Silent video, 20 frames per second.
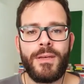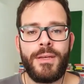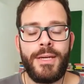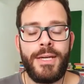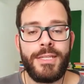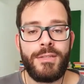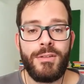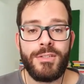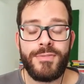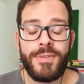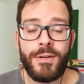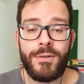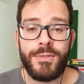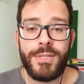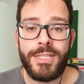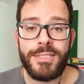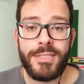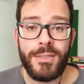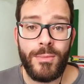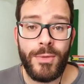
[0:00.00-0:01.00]
Então as
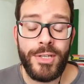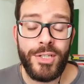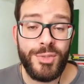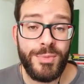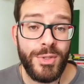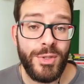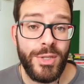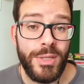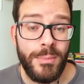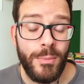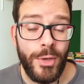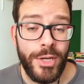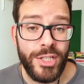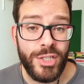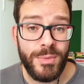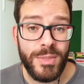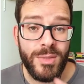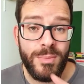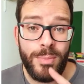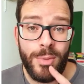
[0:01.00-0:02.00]
faculdades estão morrendo de medo. E morrendo
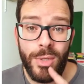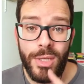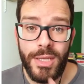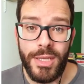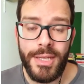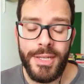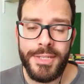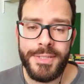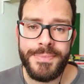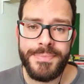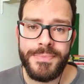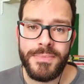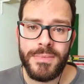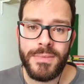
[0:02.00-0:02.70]
de medo por quê?